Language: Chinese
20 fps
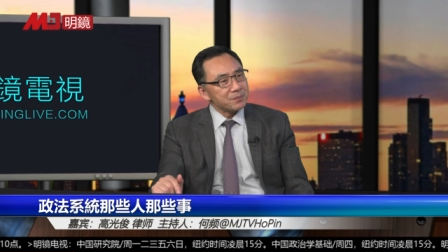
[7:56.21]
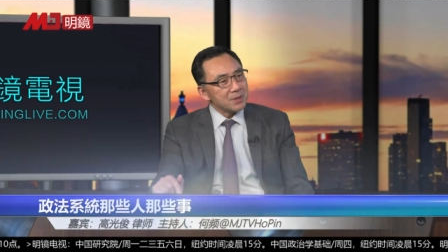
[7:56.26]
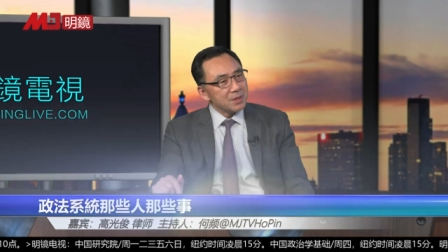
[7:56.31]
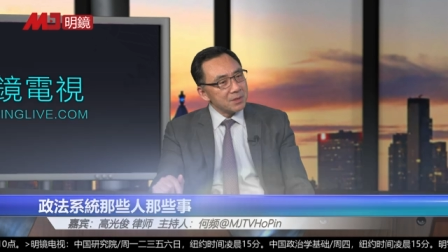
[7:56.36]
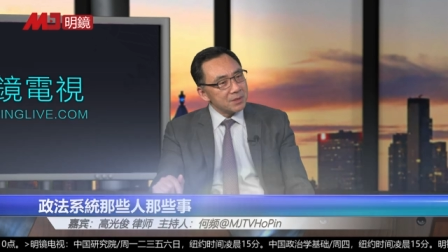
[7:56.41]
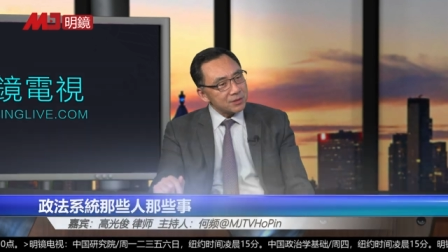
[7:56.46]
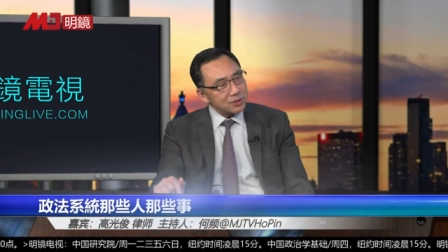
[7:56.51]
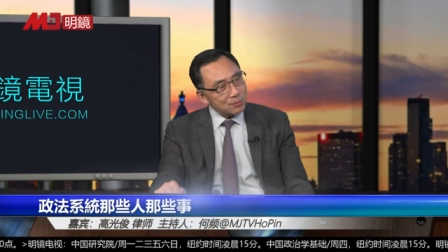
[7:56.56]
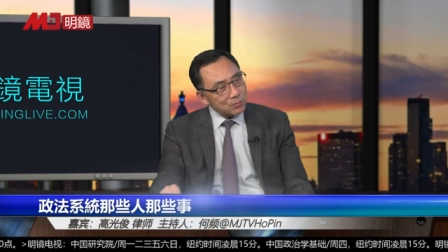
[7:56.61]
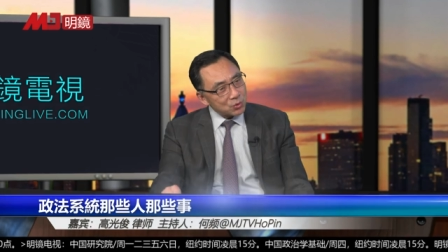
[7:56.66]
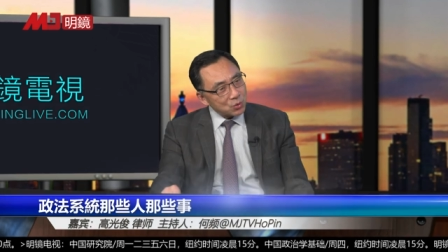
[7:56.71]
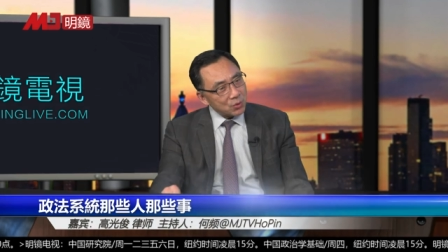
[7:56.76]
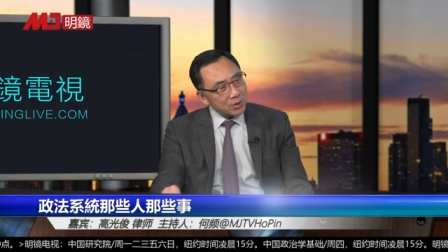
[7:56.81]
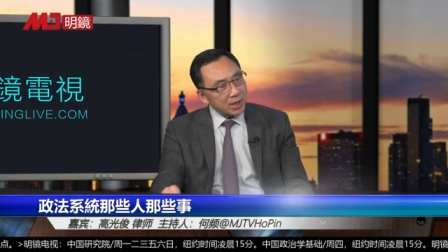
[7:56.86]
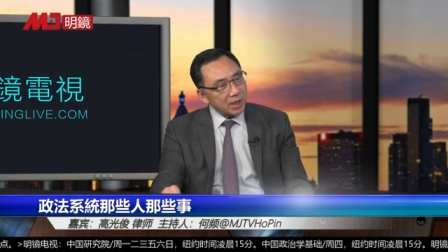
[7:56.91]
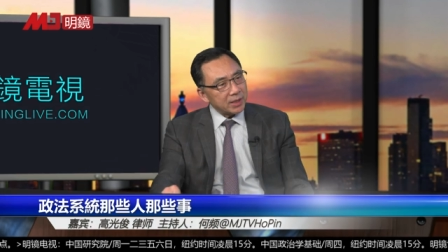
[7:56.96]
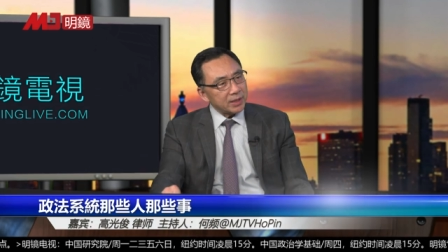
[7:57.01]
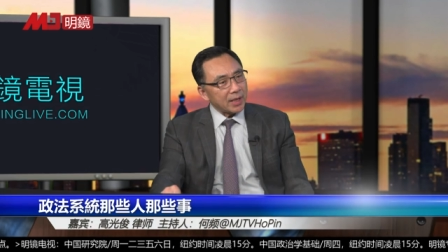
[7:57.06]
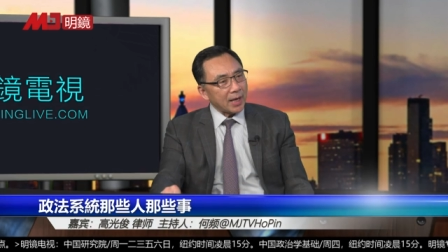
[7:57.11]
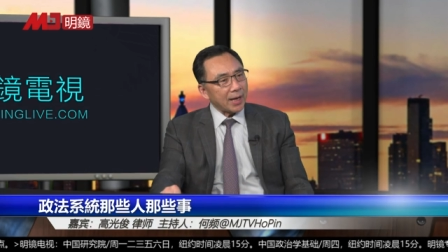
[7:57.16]
这么多
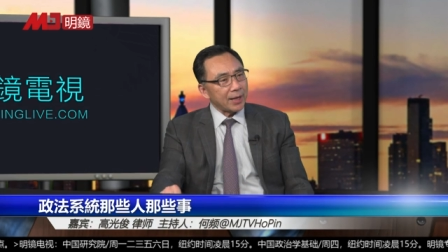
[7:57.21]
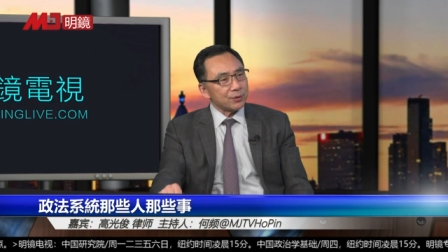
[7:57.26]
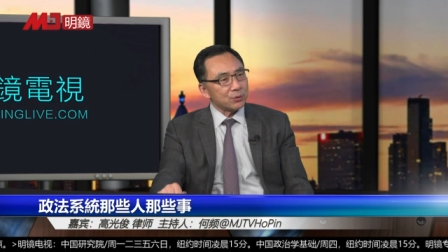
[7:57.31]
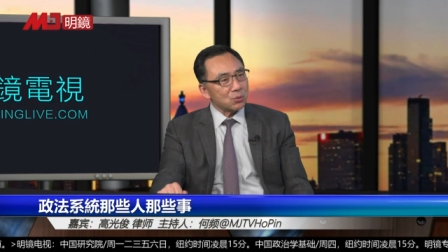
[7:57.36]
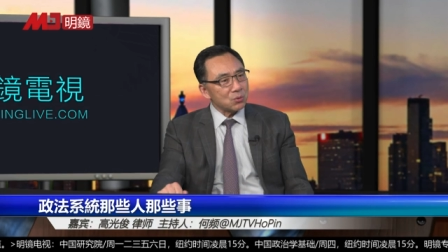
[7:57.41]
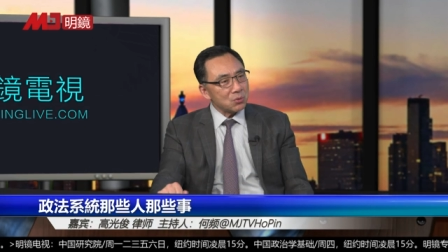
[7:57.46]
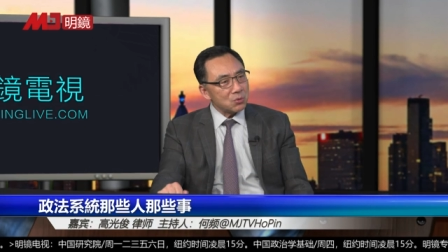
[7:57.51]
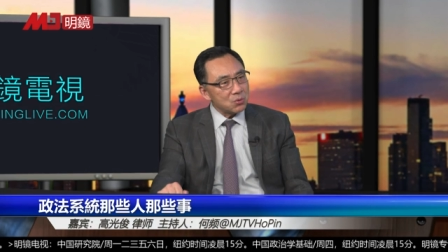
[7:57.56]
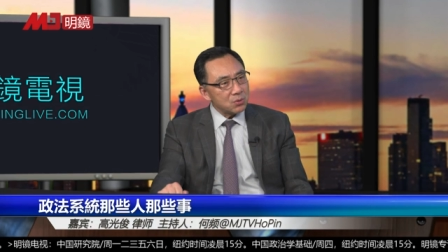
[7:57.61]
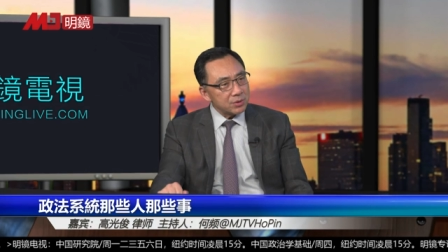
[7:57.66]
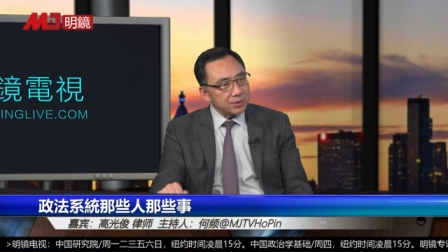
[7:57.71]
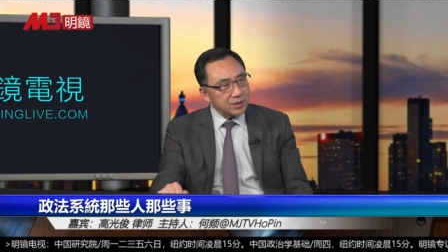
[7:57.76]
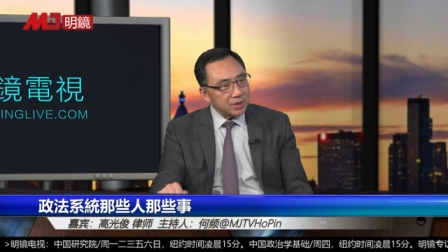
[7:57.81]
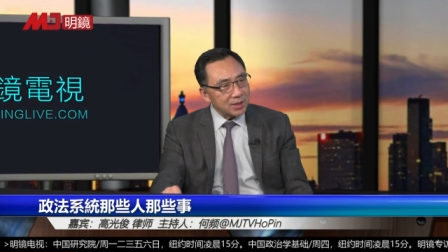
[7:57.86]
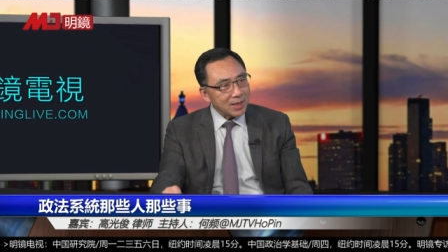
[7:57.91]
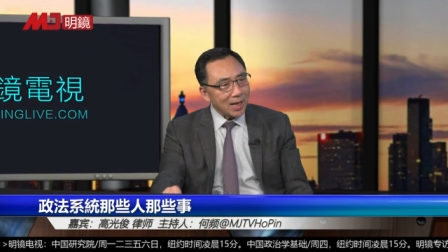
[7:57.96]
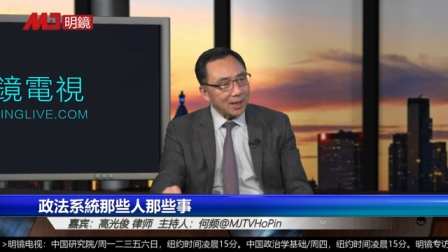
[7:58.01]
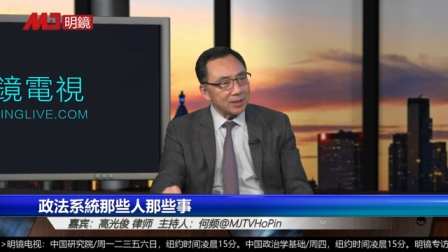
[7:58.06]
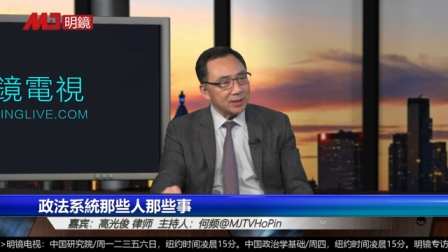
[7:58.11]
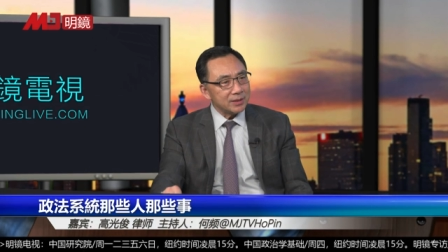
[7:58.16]
年来，通过其
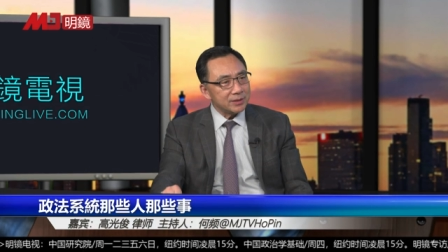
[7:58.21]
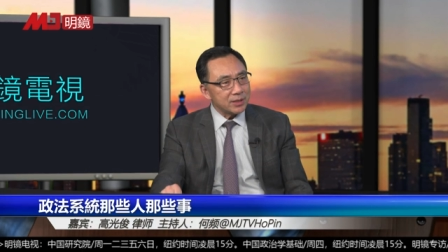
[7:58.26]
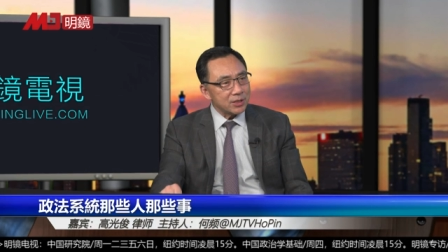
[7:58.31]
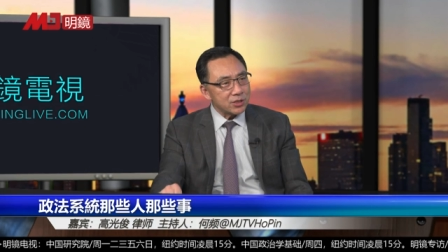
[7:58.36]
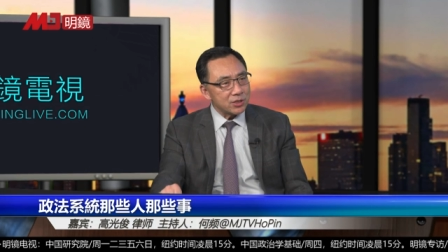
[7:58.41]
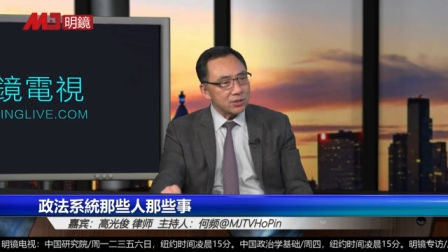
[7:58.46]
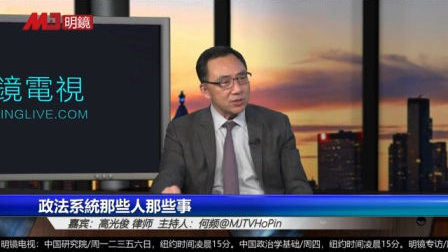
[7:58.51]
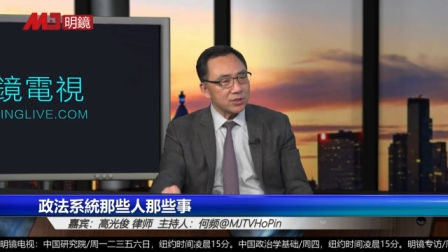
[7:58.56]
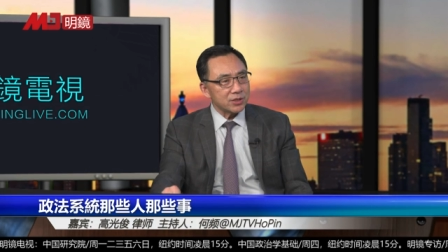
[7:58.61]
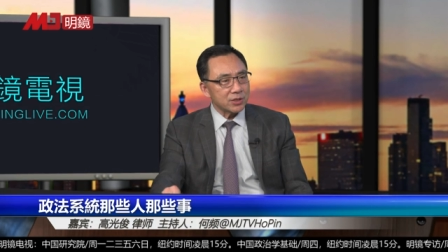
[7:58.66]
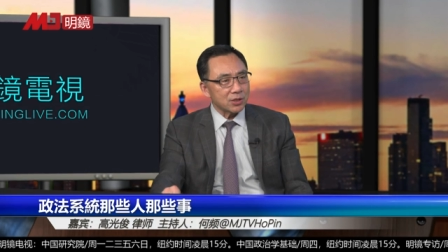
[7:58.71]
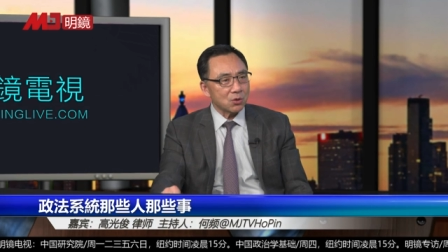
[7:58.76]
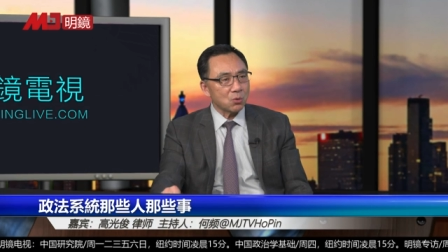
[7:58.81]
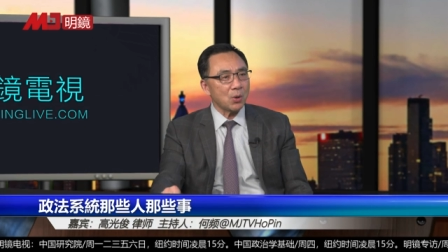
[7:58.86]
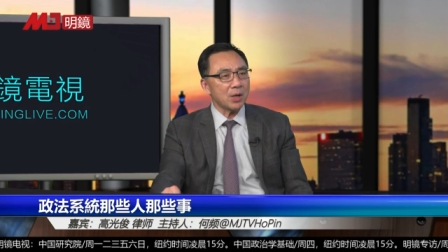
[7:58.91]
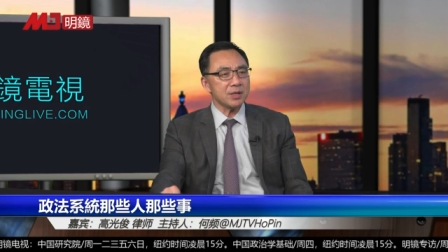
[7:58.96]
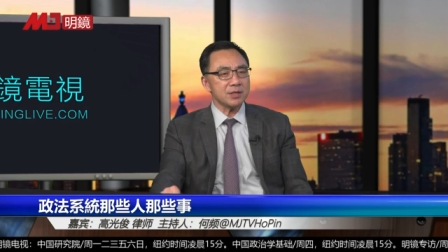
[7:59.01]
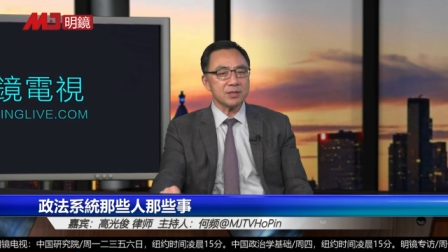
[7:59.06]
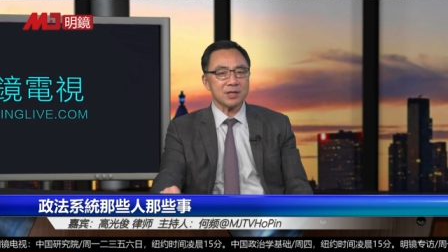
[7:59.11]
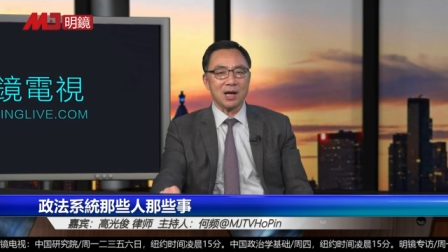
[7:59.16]
他的一些事情的
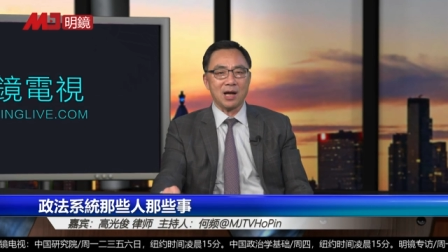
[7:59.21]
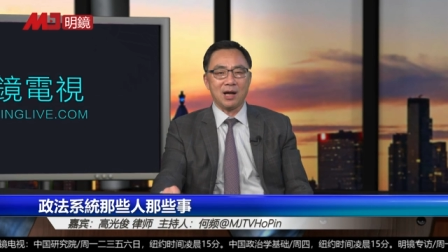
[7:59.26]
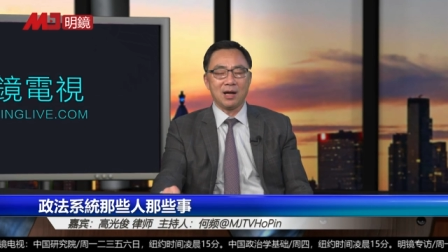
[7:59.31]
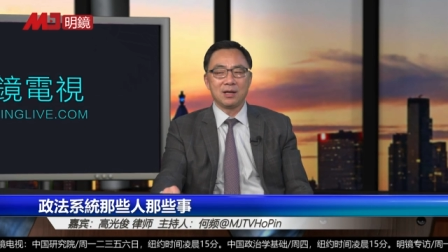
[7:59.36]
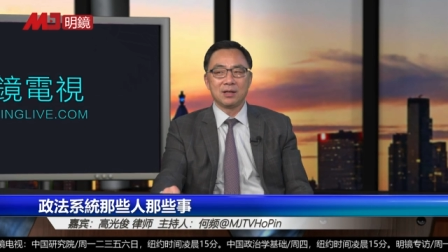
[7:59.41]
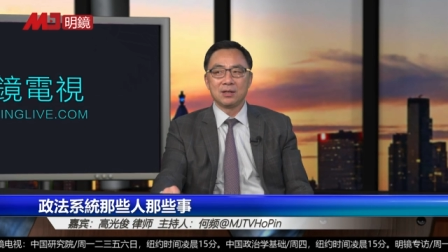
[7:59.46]
观察，